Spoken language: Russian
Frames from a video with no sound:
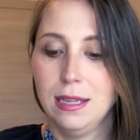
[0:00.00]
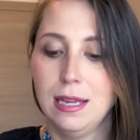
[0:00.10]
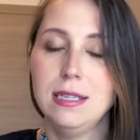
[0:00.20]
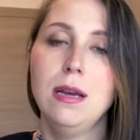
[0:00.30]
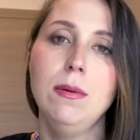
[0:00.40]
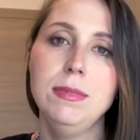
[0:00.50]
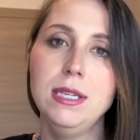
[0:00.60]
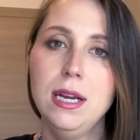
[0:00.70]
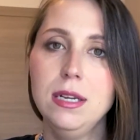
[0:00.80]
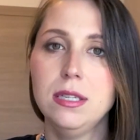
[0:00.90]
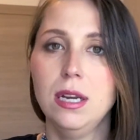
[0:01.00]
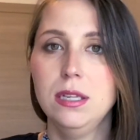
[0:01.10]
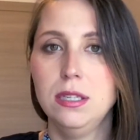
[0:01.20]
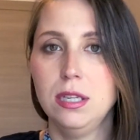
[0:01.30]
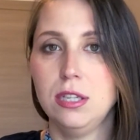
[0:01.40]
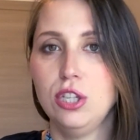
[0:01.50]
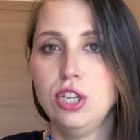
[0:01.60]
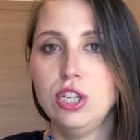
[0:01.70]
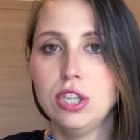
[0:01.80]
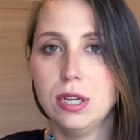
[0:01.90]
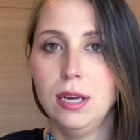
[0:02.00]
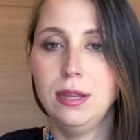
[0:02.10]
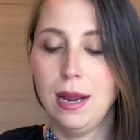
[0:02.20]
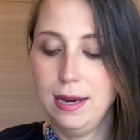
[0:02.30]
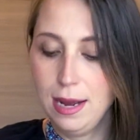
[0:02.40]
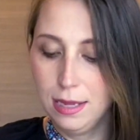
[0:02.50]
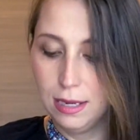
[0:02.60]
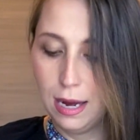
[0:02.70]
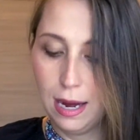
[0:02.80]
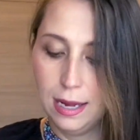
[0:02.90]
На самом деле среднестатистическая итальянка,